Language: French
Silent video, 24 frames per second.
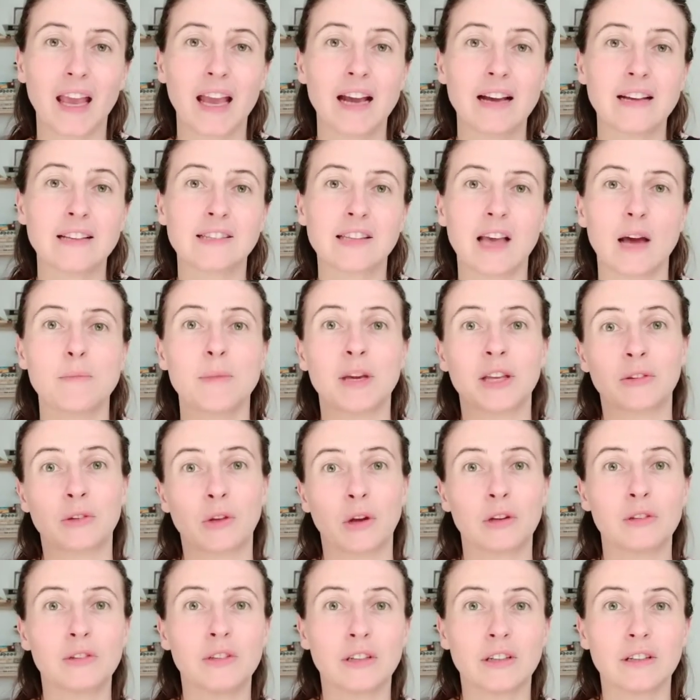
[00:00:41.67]
sa
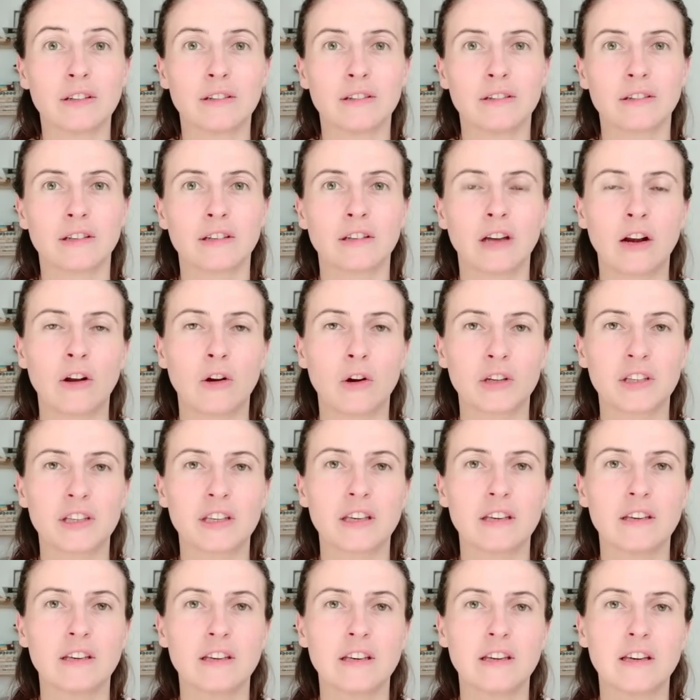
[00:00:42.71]
méthode, alors
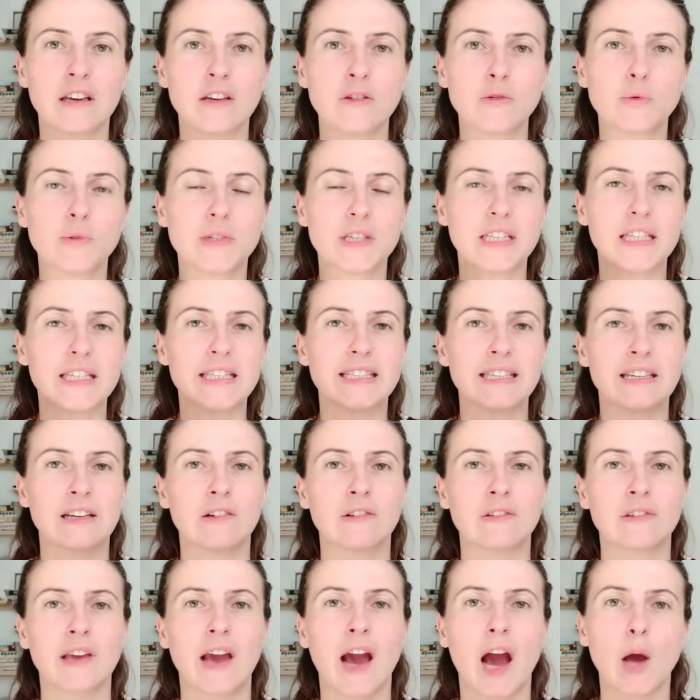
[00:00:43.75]
qui est utilisée
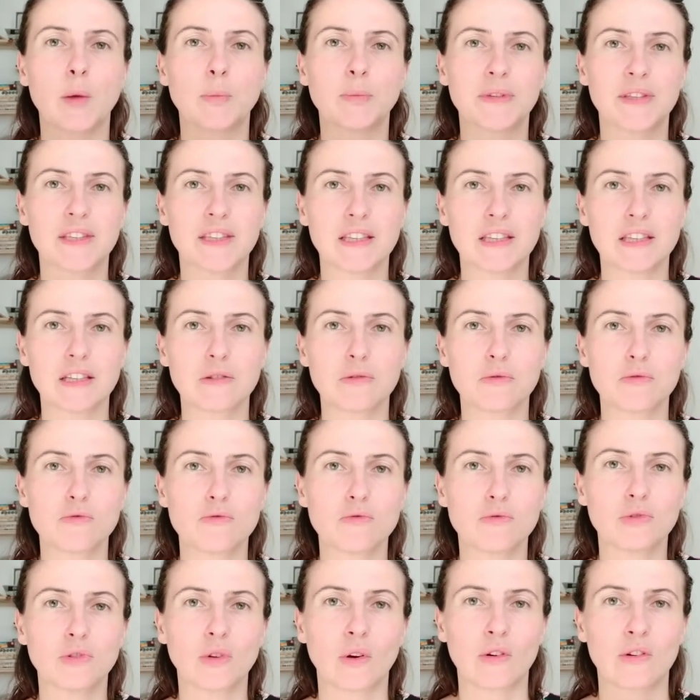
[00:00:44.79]
en thérapie
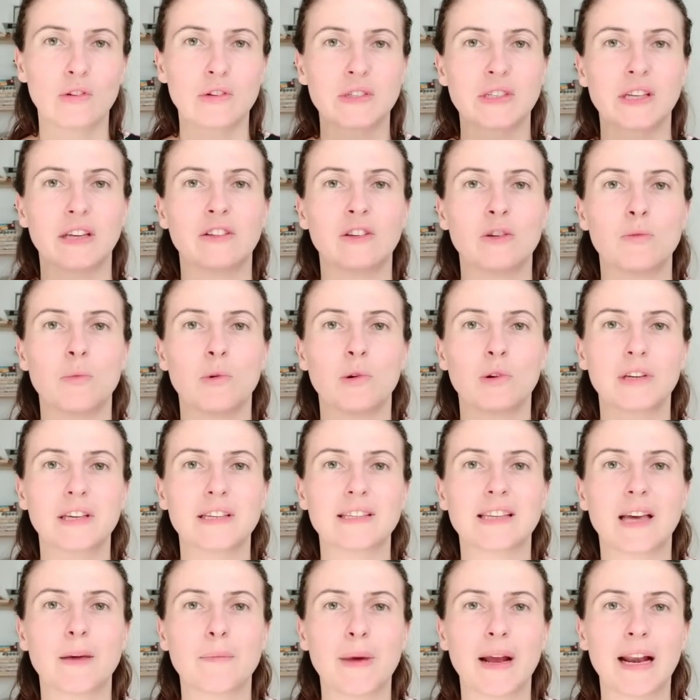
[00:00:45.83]
ou dans l'enseignement, qui
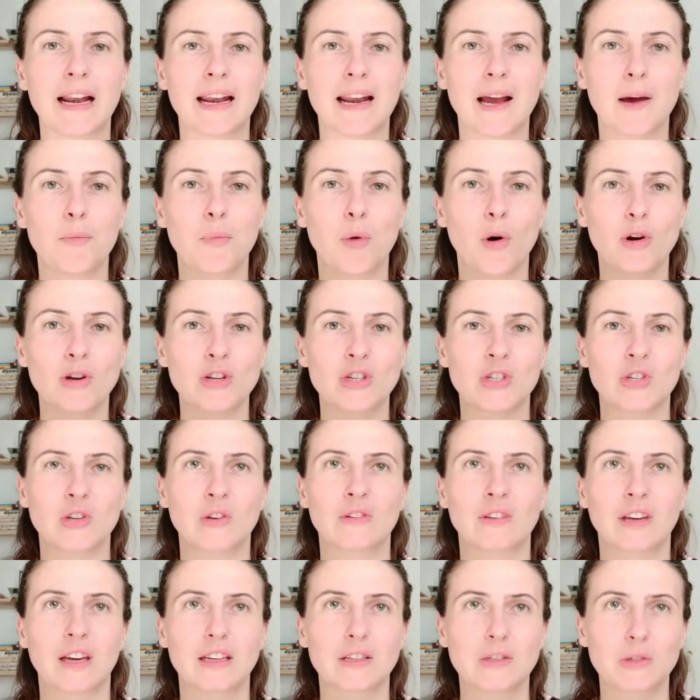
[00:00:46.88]
s'appelle l'approche
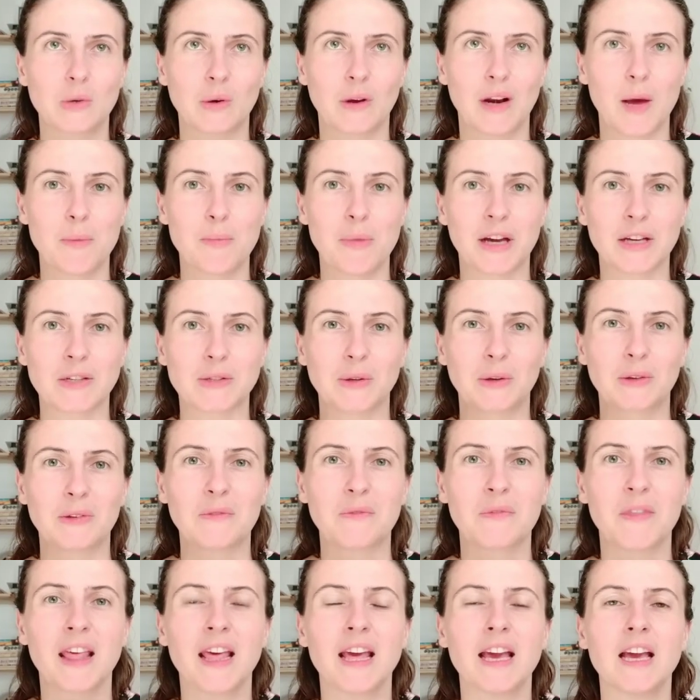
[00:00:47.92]
centrée sur la
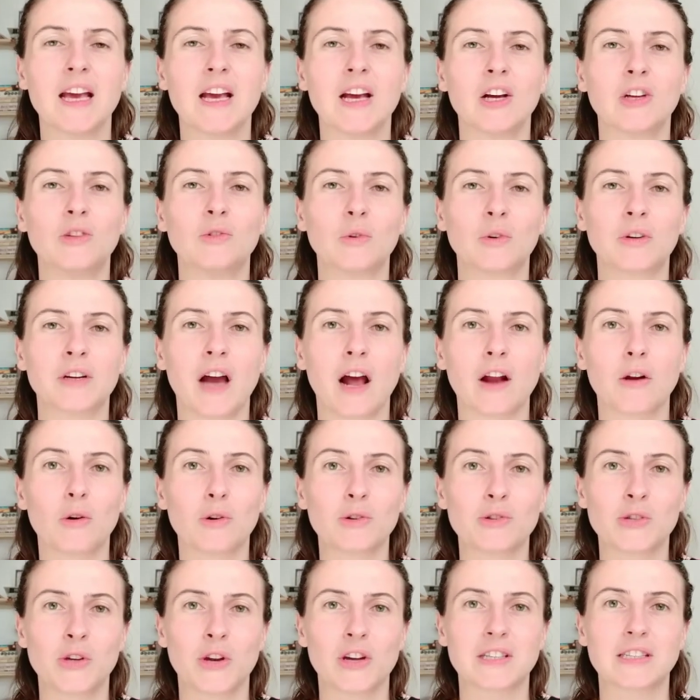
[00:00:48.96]
personne. Donc Carl
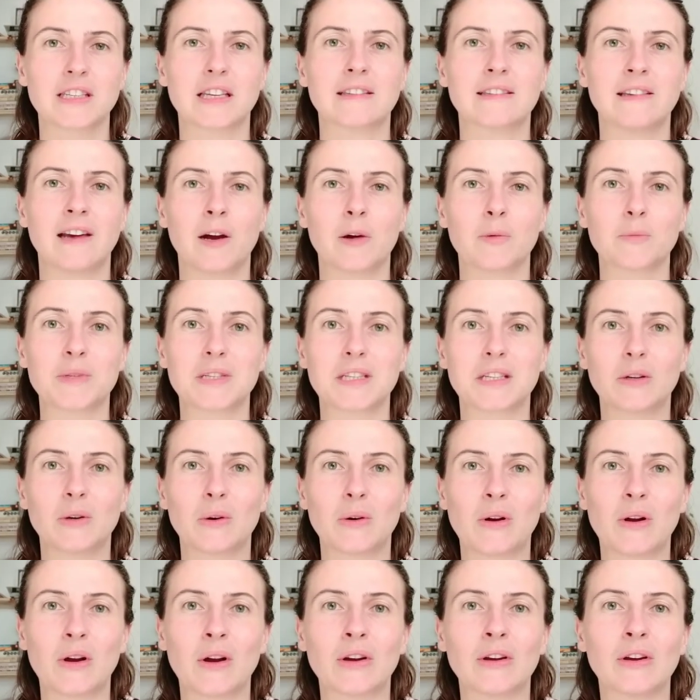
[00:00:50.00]
Rogers était un
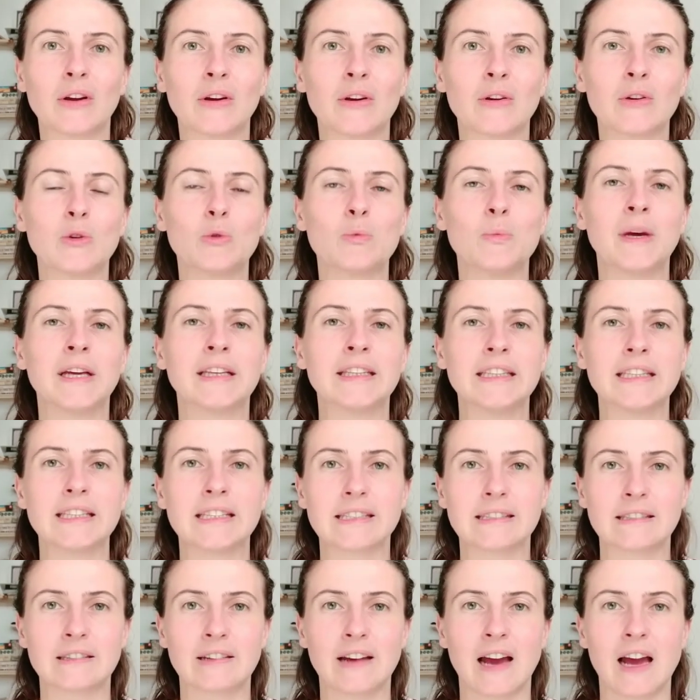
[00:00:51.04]
psychologue
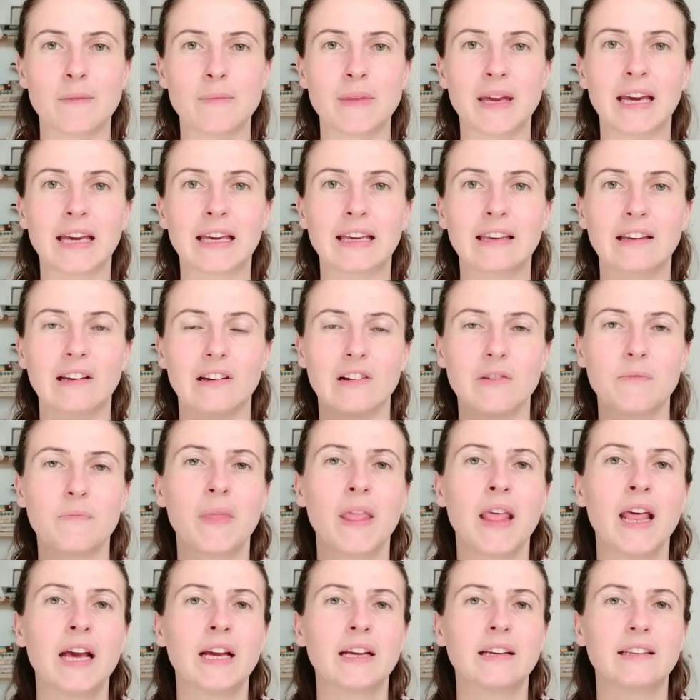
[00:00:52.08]
humaniste américain
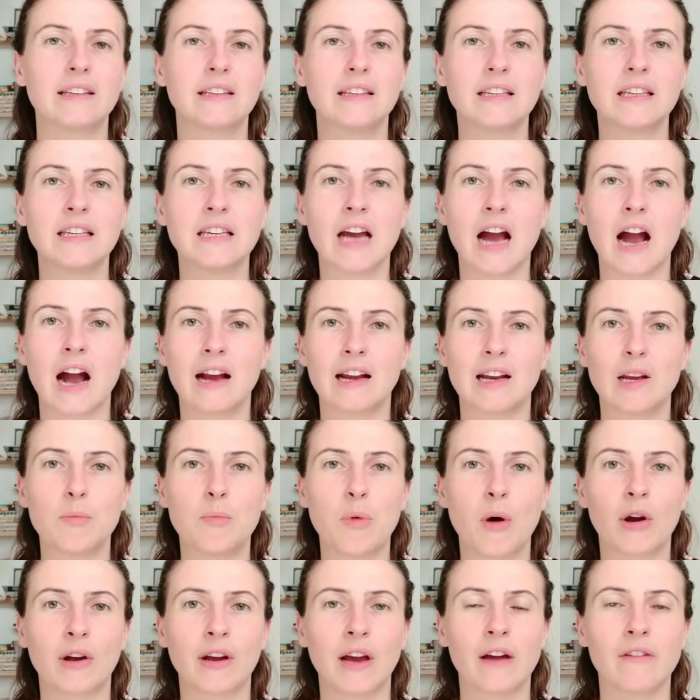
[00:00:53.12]
qui à
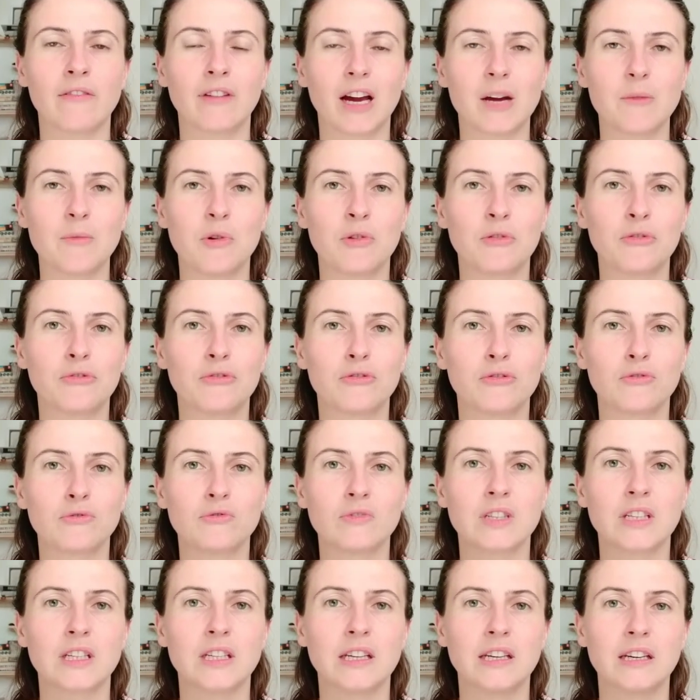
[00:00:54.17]
l'époque a vraiment
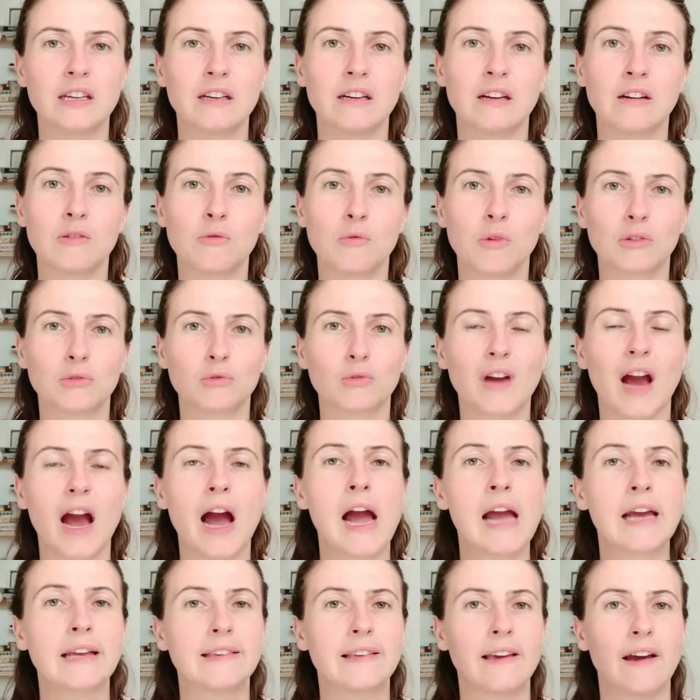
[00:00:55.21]
fondé, euh, ou en tout cas
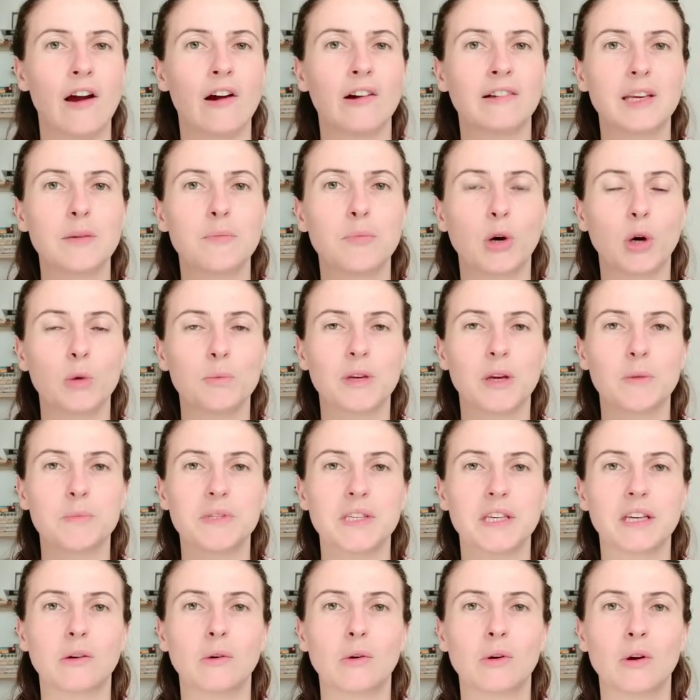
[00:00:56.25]
a été un des premiers
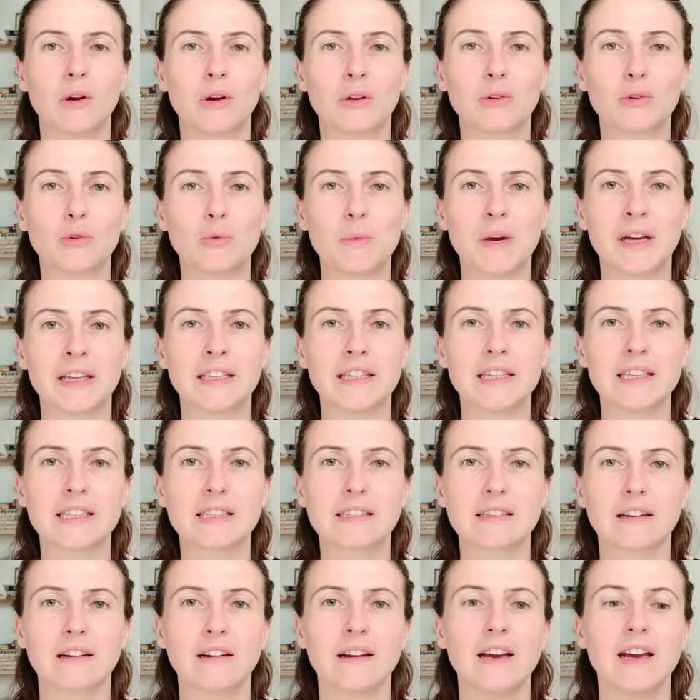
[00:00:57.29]
psychologues
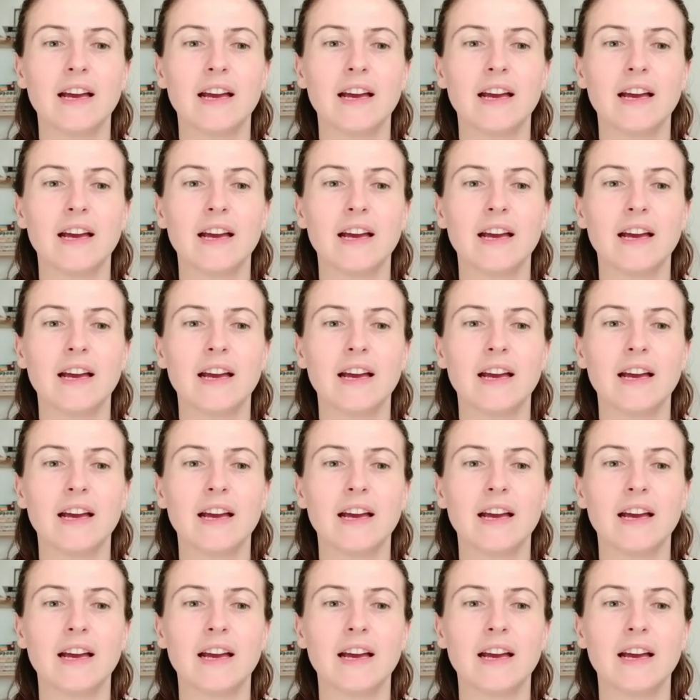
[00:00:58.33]
humanistes.